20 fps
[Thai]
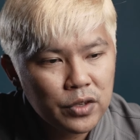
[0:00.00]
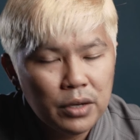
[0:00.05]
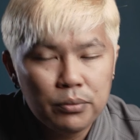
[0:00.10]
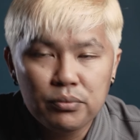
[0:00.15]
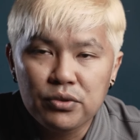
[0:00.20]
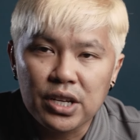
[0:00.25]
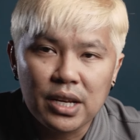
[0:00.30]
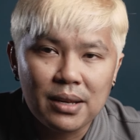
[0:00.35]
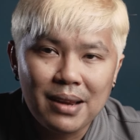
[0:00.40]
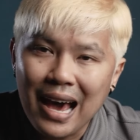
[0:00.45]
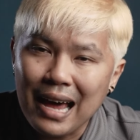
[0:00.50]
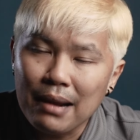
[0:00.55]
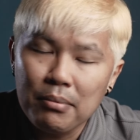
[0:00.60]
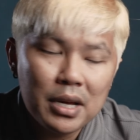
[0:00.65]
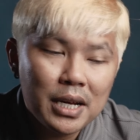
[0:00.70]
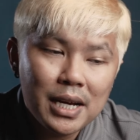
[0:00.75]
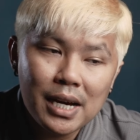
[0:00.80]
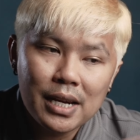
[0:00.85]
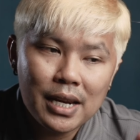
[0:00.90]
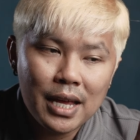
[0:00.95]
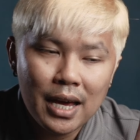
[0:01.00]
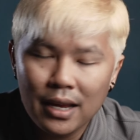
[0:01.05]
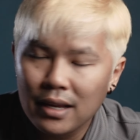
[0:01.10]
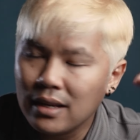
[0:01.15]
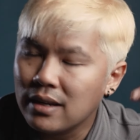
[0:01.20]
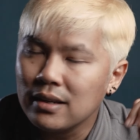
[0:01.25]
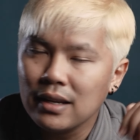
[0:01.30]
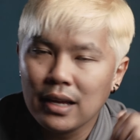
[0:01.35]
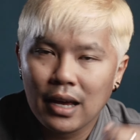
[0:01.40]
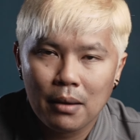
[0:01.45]
24 ล้านไม่เกินเนี้ย
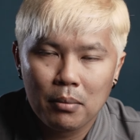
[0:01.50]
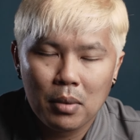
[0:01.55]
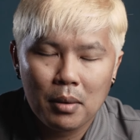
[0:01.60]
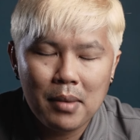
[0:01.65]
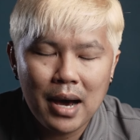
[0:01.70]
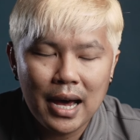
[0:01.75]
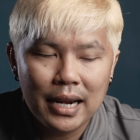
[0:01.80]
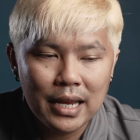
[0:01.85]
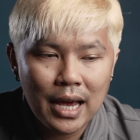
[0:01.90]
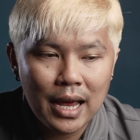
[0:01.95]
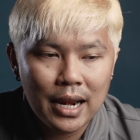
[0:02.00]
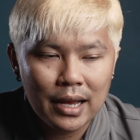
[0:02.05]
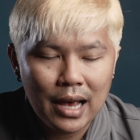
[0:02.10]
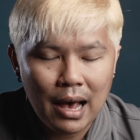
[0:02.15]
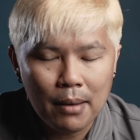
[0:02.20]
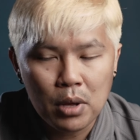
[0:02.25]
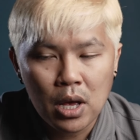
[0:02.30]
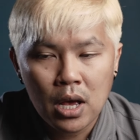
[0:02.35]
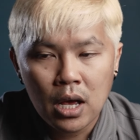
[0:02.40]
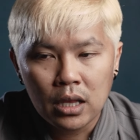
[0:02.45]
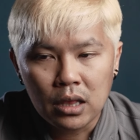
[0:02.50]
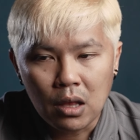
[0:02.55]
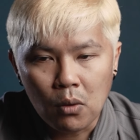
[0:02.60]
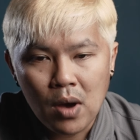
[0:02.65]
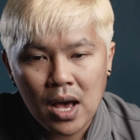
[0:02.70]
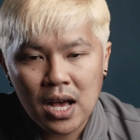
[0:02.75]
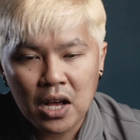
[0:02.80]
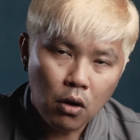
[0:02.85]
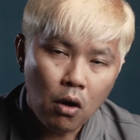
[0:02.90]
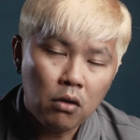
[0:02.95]
นะประมาณเนี้ยนะครับแต่
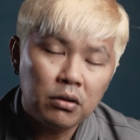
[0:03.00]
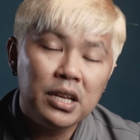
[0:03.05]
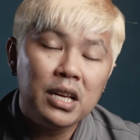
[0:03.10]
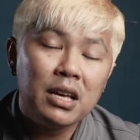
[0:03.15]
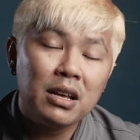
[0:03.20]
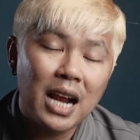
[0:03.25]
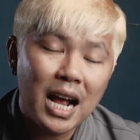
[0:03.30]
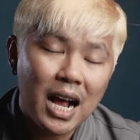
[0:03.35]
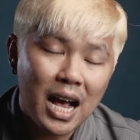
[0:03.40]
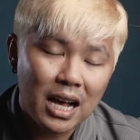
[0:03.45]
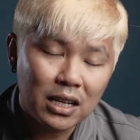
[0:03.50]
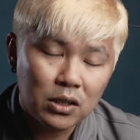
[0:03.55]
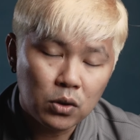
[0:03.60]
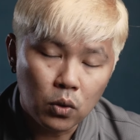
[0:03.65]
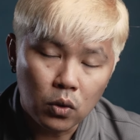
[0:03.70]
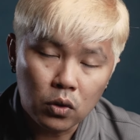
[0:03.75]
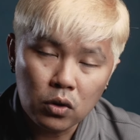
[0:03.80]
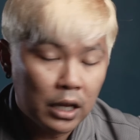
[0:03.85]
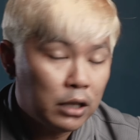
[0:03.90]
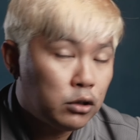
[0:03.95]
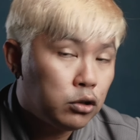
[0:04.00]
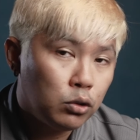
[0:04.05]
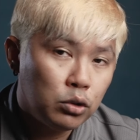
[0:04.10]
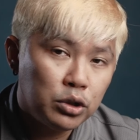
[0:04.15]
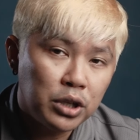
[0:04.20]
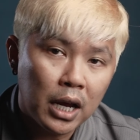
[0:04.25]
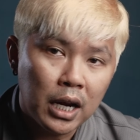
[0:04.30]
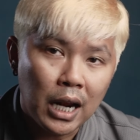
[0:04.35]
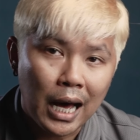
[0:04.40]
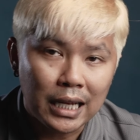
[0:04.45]
ว่ากล้องที่ราคาสูง
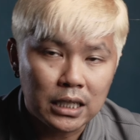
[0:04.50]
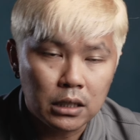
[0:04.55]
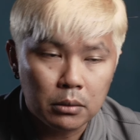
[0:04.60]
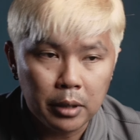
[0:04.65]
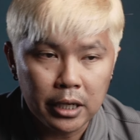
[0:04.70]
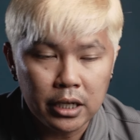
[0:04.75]
resolution อาจจะ